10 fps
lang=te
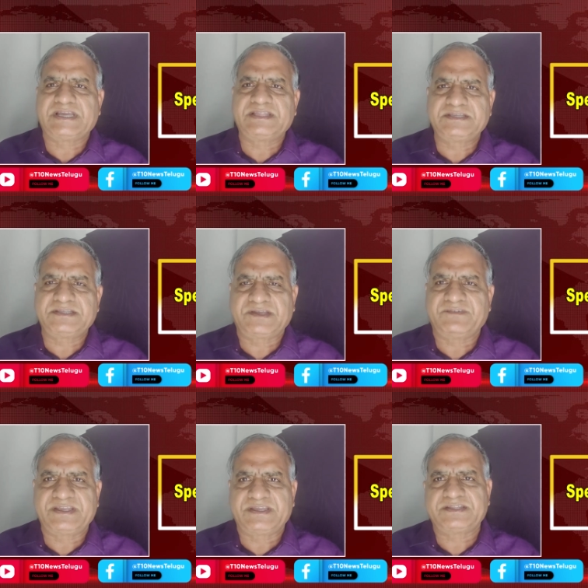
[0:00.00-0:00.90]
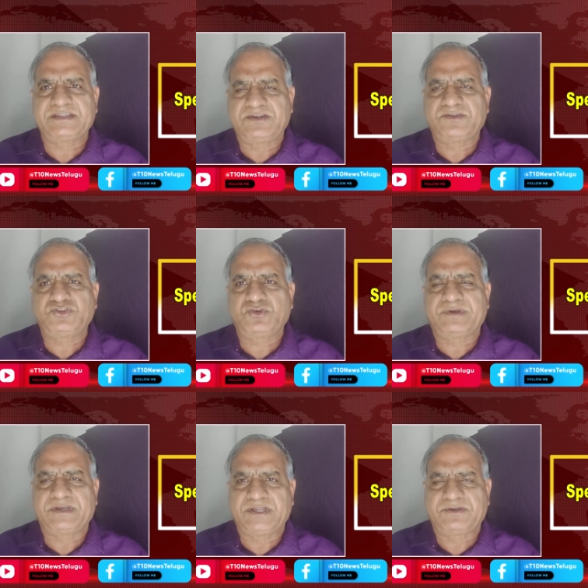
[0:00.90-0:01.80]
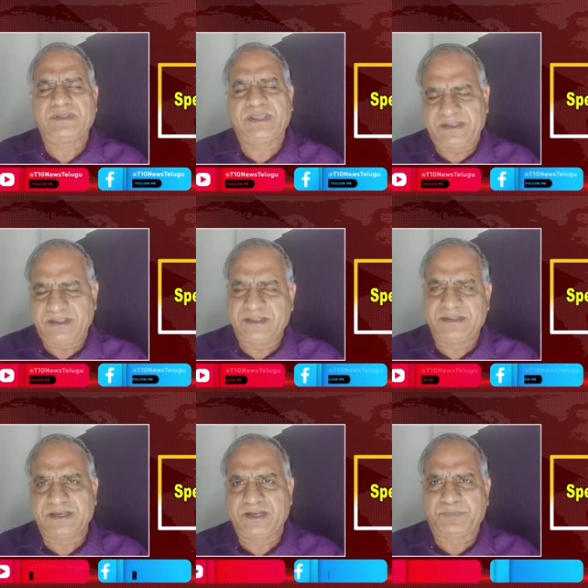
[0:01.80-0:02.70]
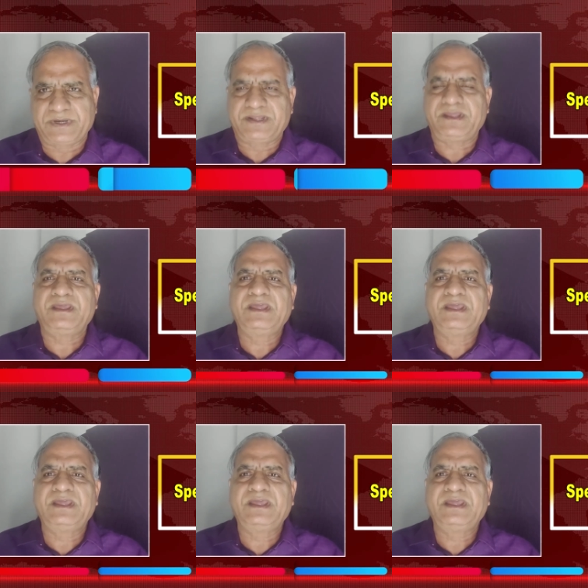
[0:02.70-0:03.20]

జాతీయ సమైక్యత దినోత్సవం అంటున్నారు ఏదన్నప్పటికీ